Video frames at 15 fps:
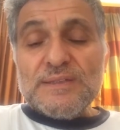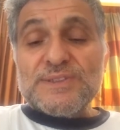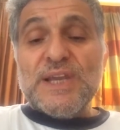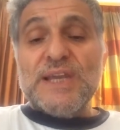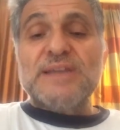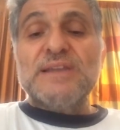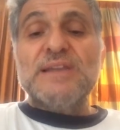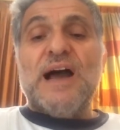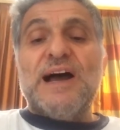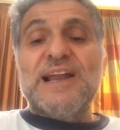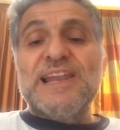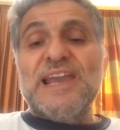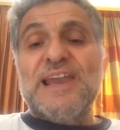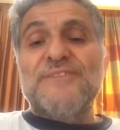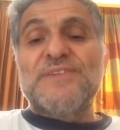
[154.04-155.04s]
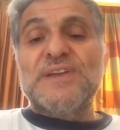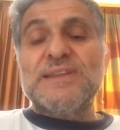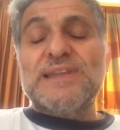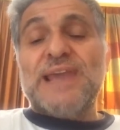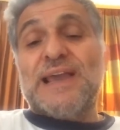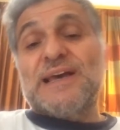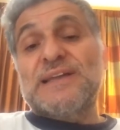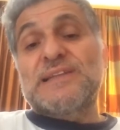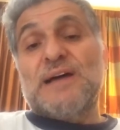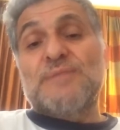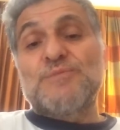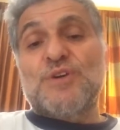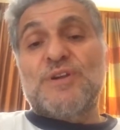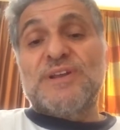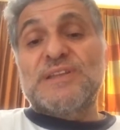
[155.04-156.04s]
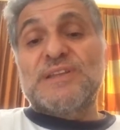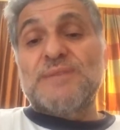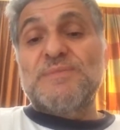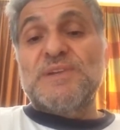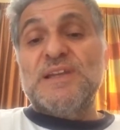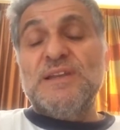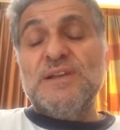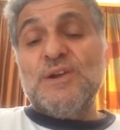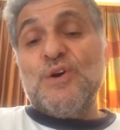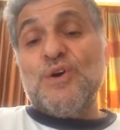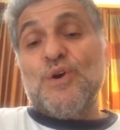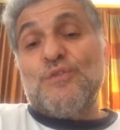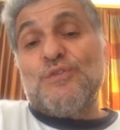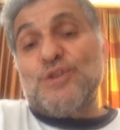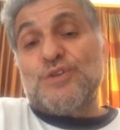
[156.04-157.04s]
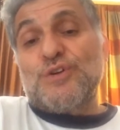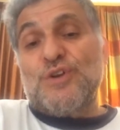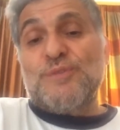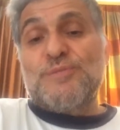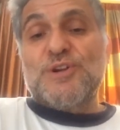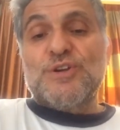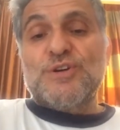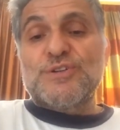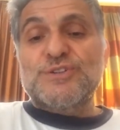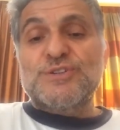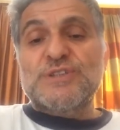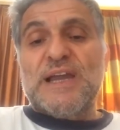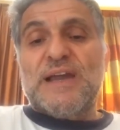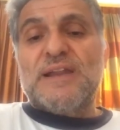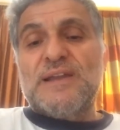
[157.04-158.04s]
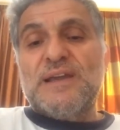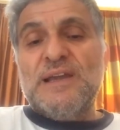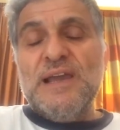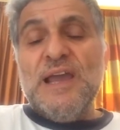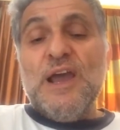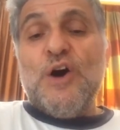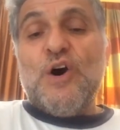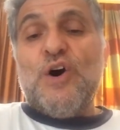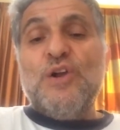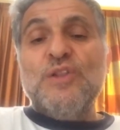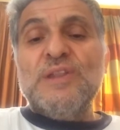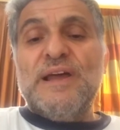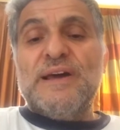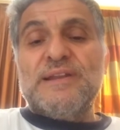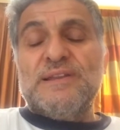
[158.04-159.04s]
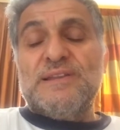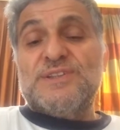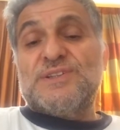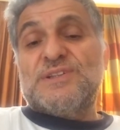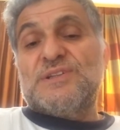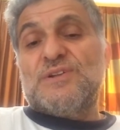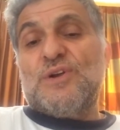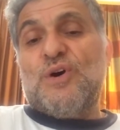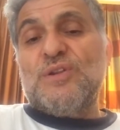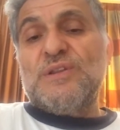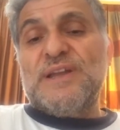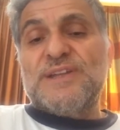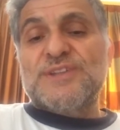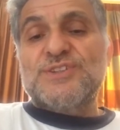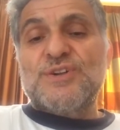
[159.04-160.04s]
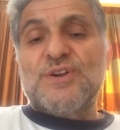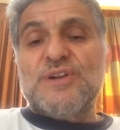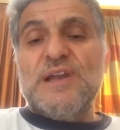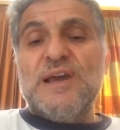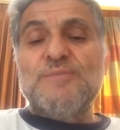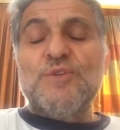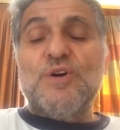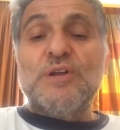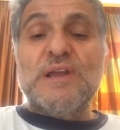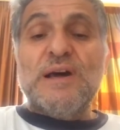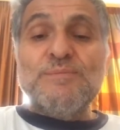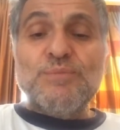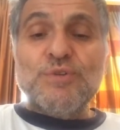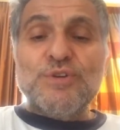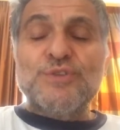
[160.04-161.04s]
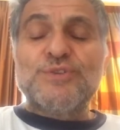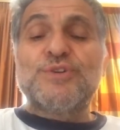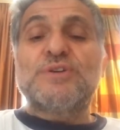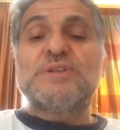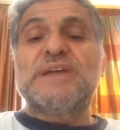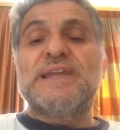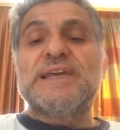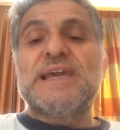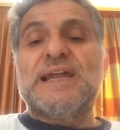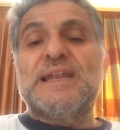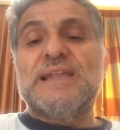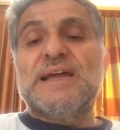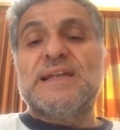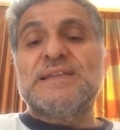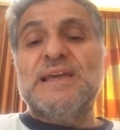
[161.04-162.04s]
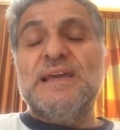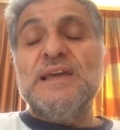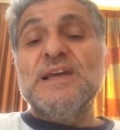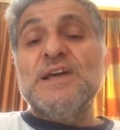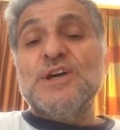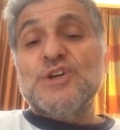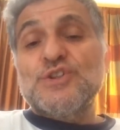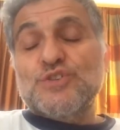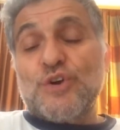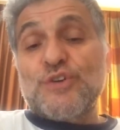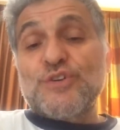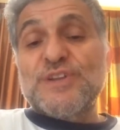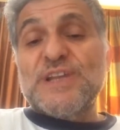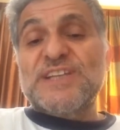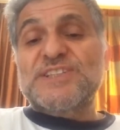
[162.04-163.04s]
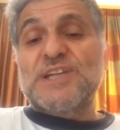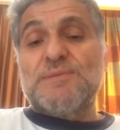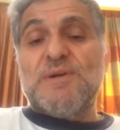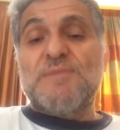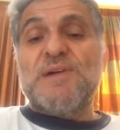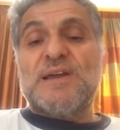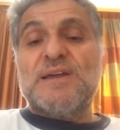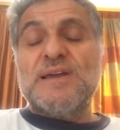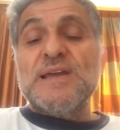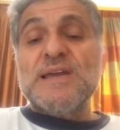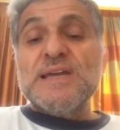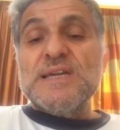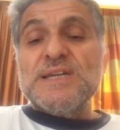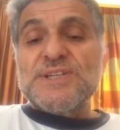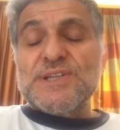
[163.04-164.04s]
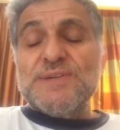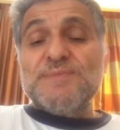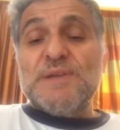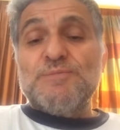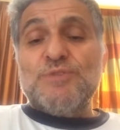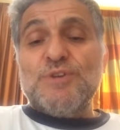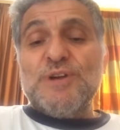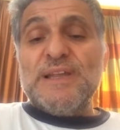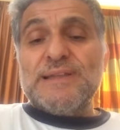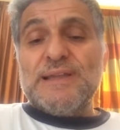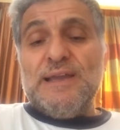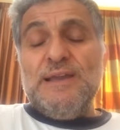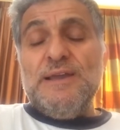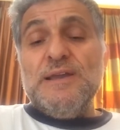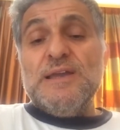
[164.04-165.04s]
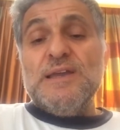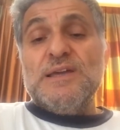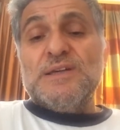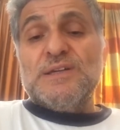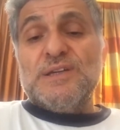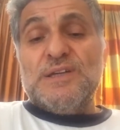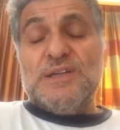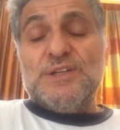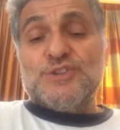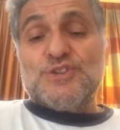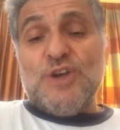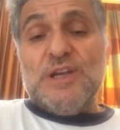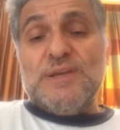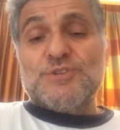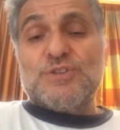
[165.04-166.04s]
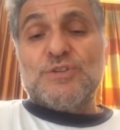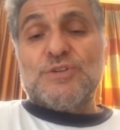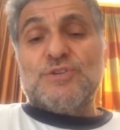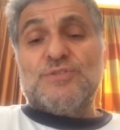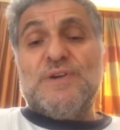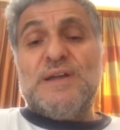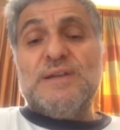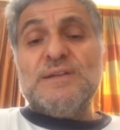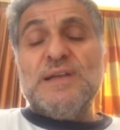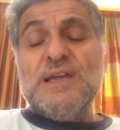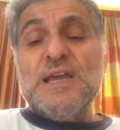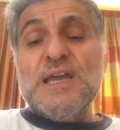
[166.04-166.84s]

şeyin Aliyev'in tek adam yönetiminin övüldüğünü biliyoruz. Yani onların için onlar için önemli olan bulundukları yerlerde sorun yaşamamak. Şimdi burada e, şöyle bir soru var.